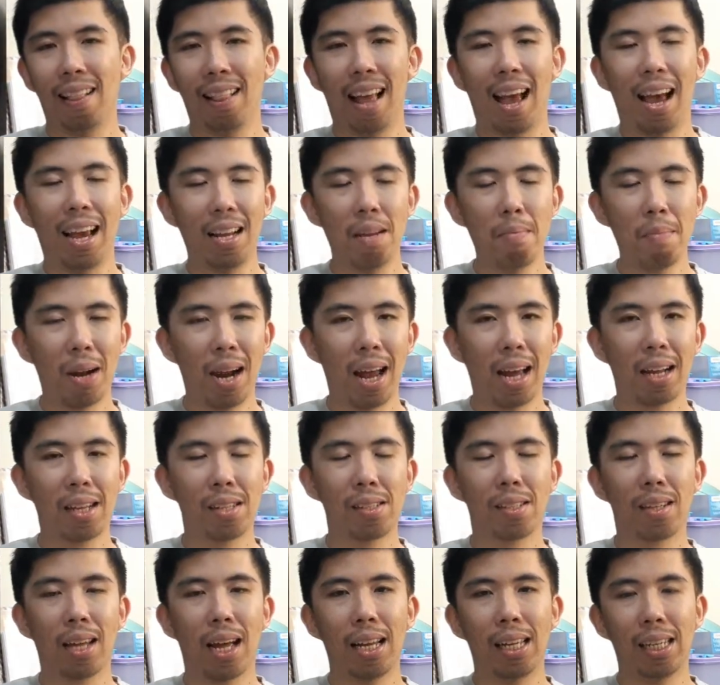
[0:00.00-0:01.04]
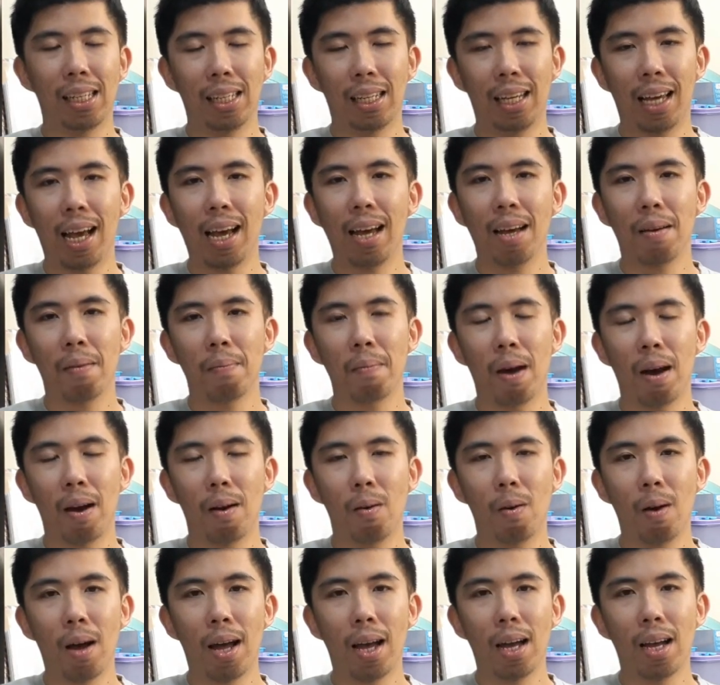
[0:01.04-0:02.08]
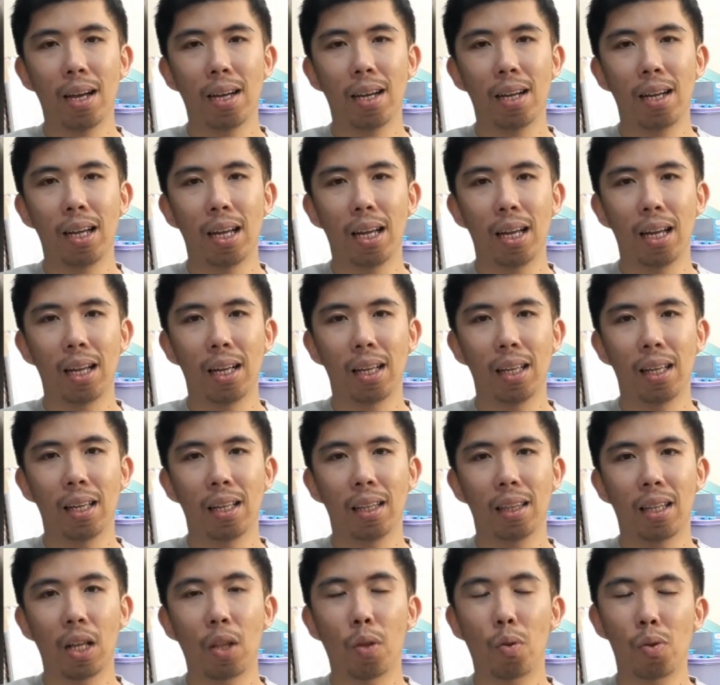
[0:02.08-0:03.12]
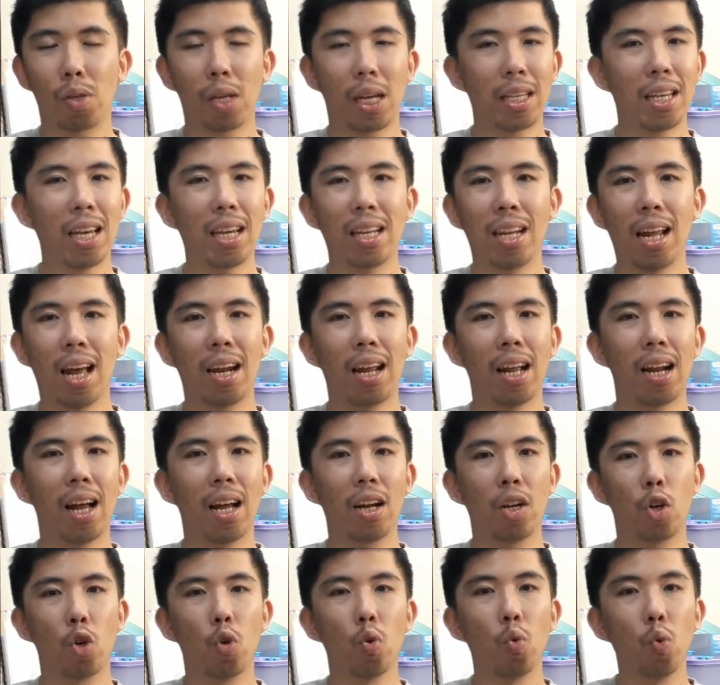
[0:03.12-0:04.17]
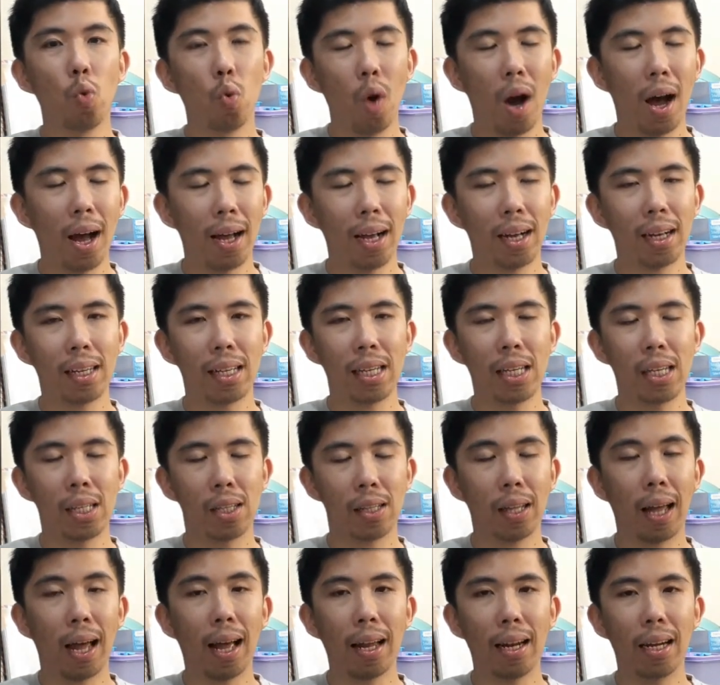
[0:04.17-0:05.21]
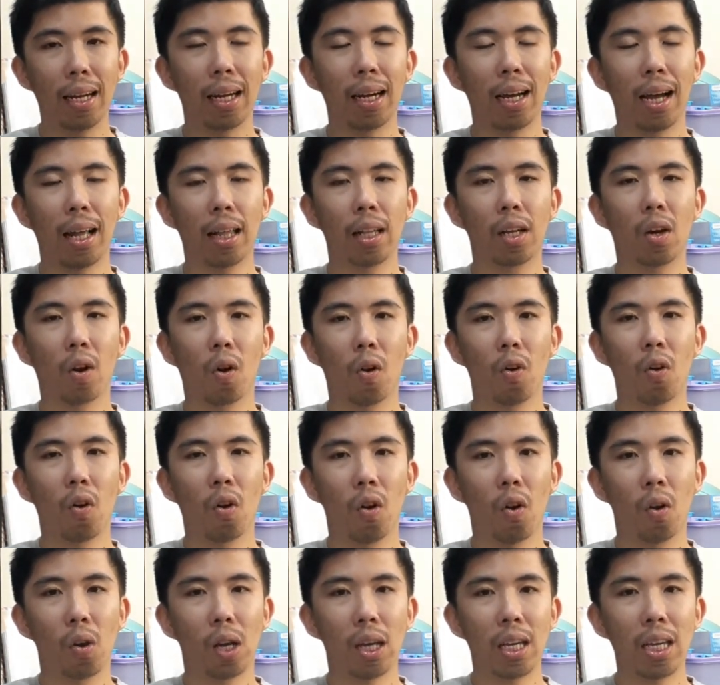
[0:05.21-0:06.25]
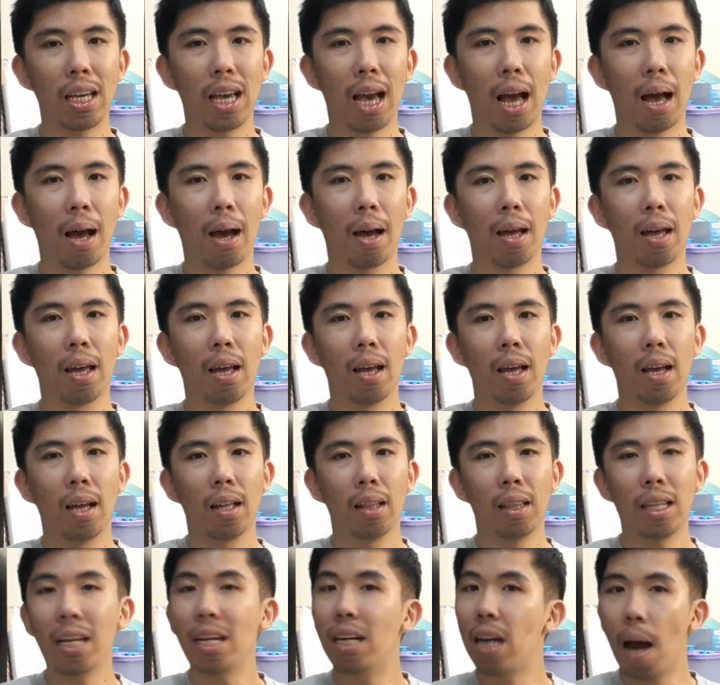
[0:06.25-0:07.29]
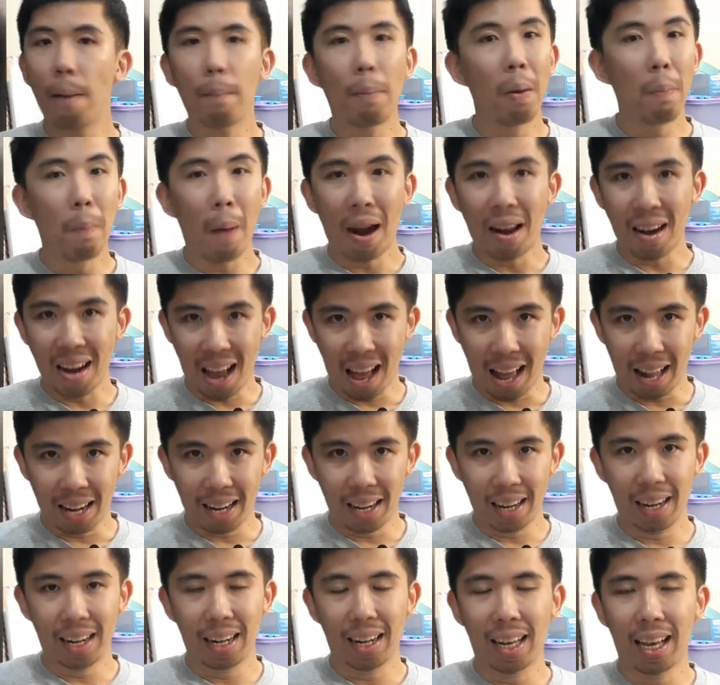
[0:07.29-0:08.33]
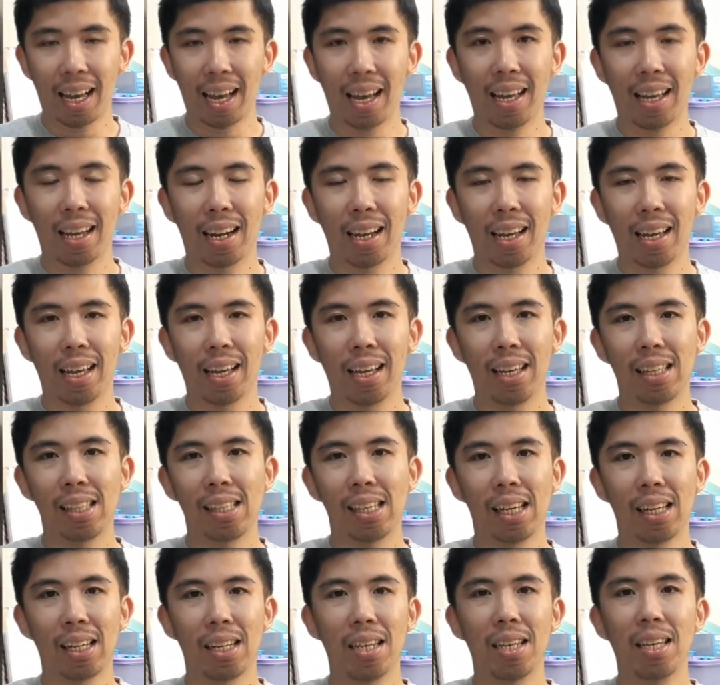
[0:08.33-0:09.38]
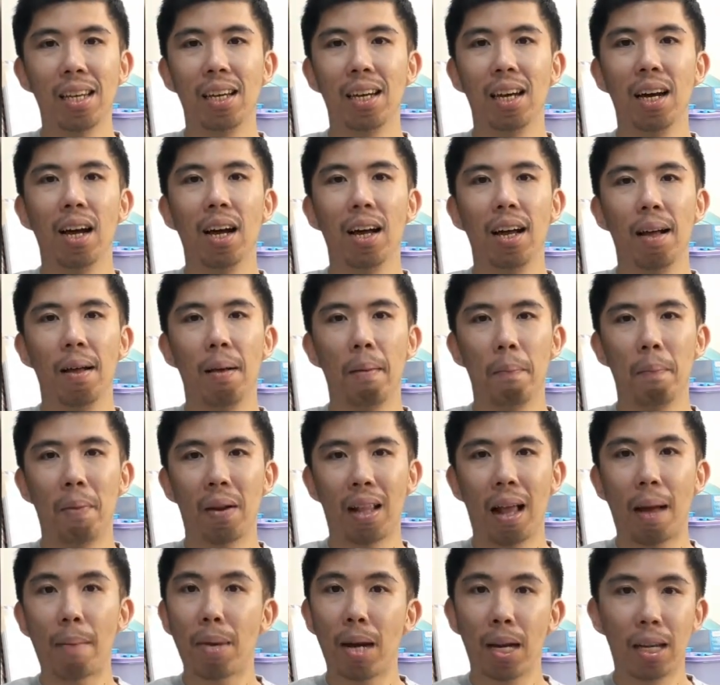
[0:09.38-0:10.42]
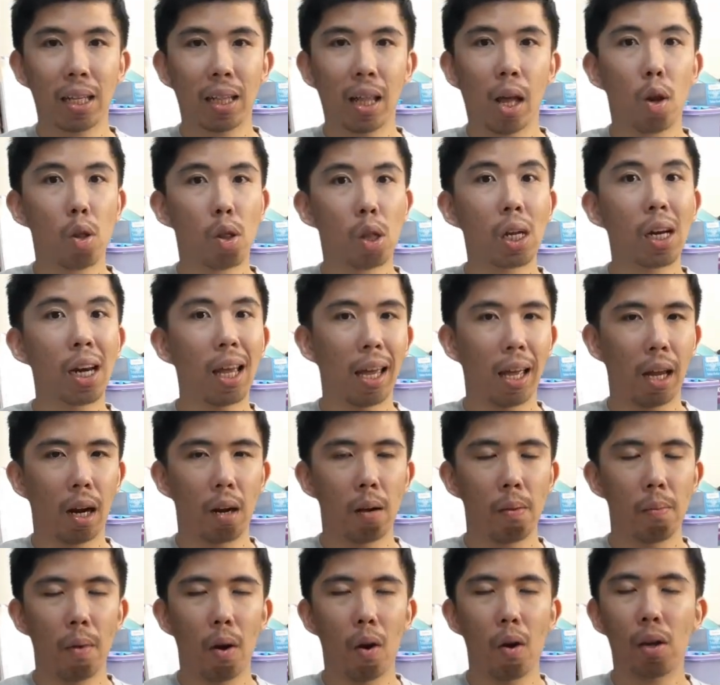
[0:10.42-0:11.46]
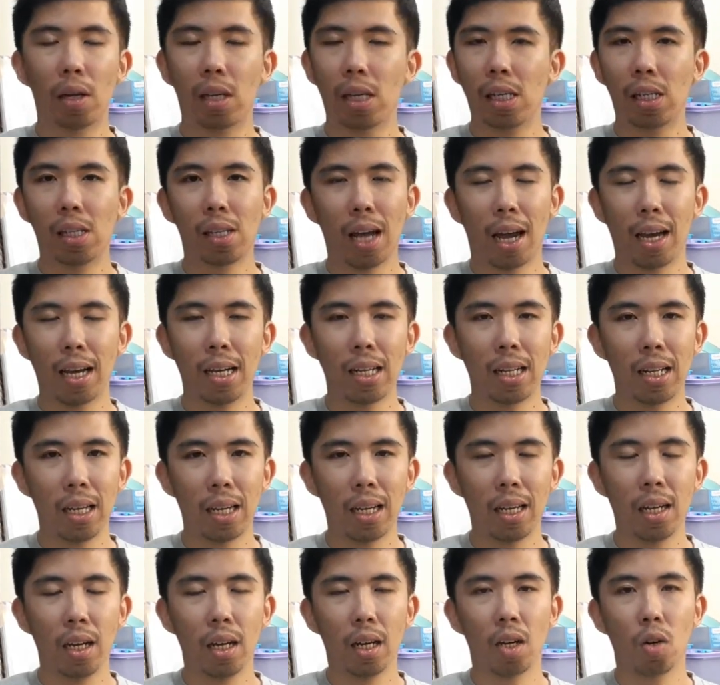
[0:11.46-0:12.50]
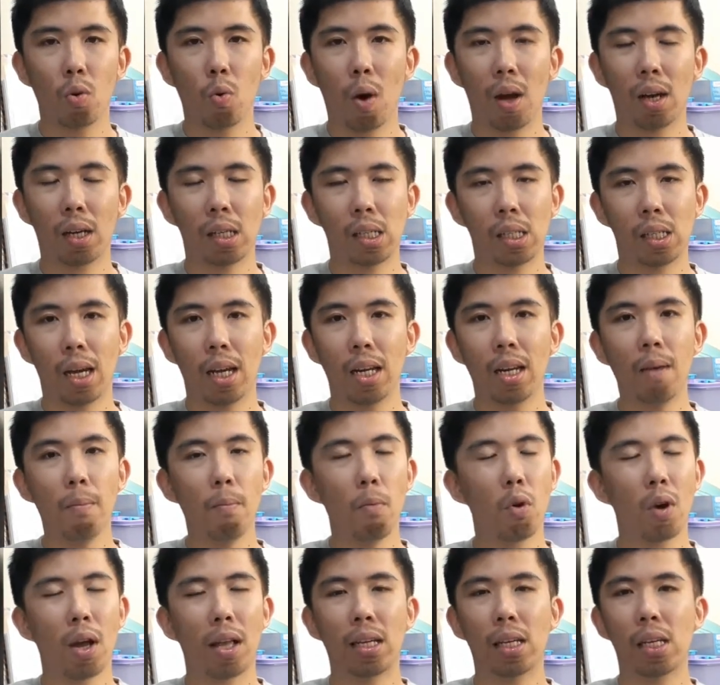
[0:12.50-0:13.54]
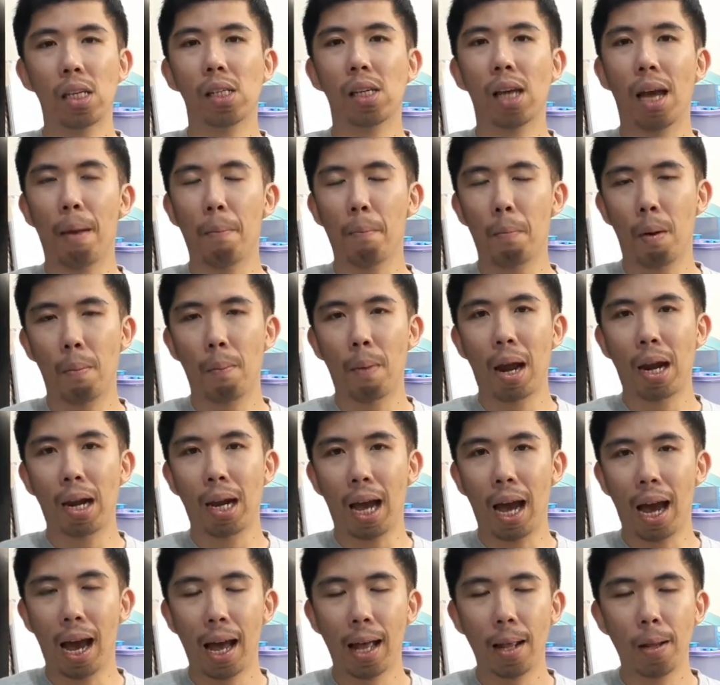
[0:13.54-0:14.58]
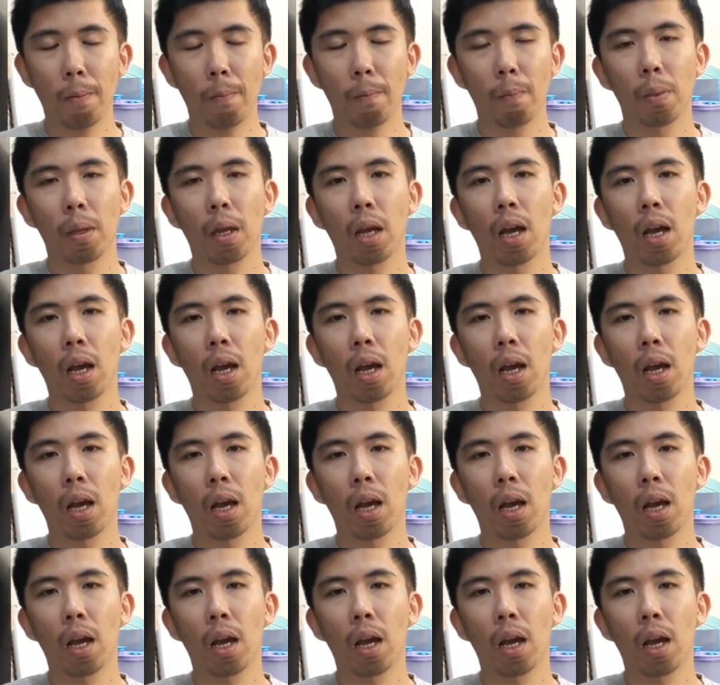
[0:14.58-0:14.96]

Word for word: Nah, ini menarik sekali ya bahwa eh, tentu saja ini adalah dua kisah dengan kronologi yang tidak berbarengan ya. Jadi eh, pertama kita harus clear bahwa kisah ini, kedua kisah ini bukan kisah yang berbarengan.